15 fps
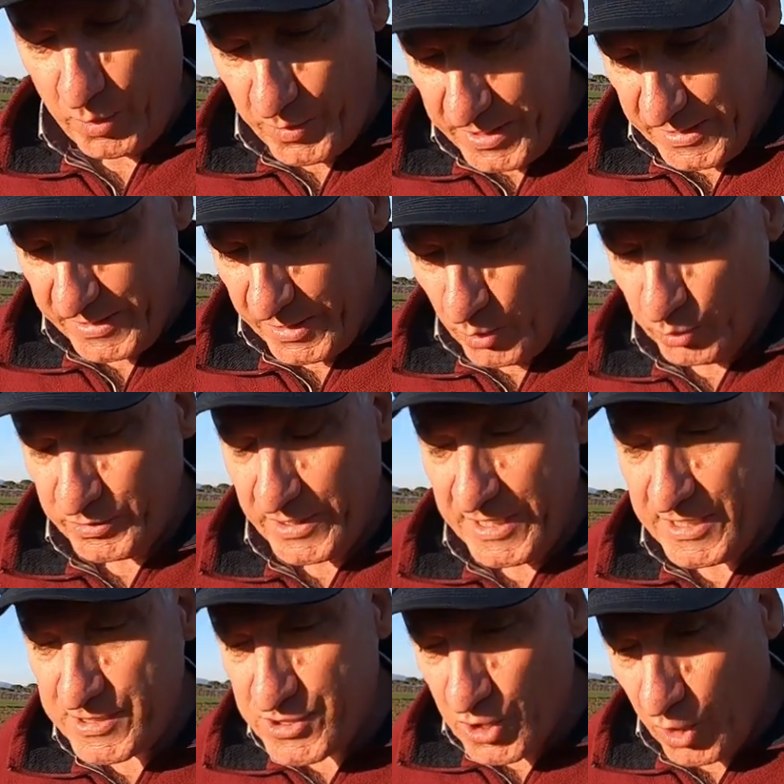Quindi
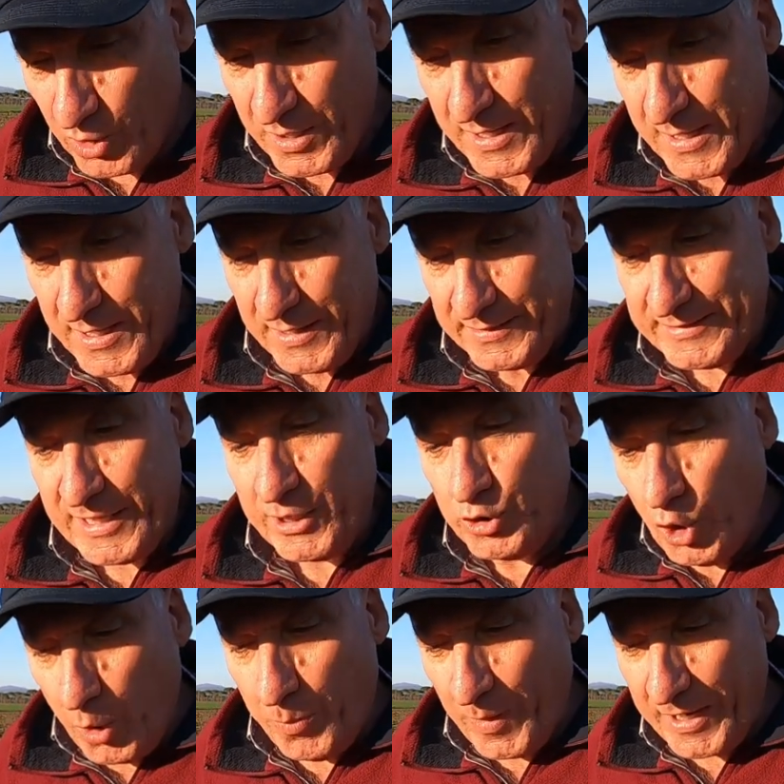l'utilizzo del
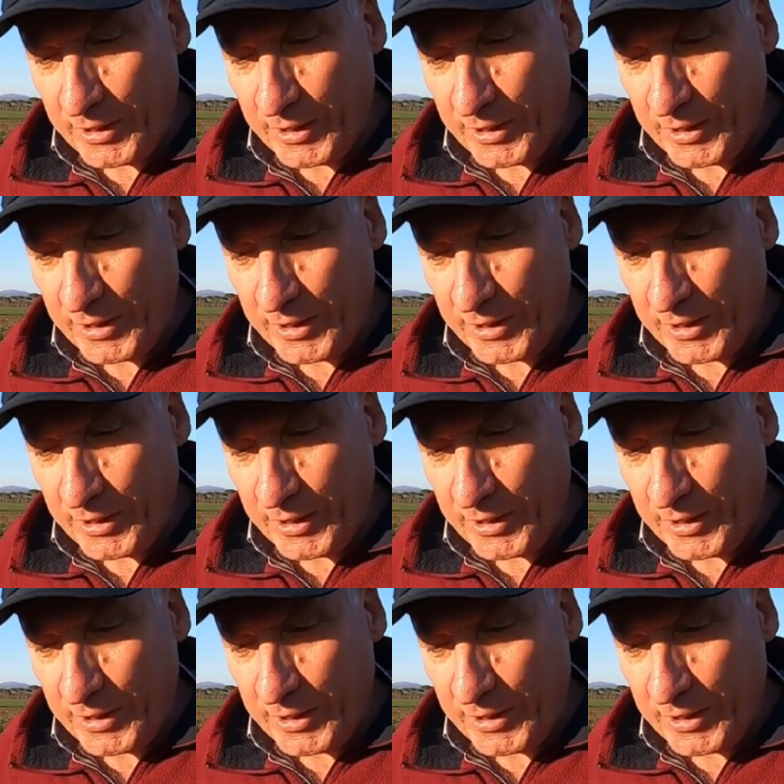dopo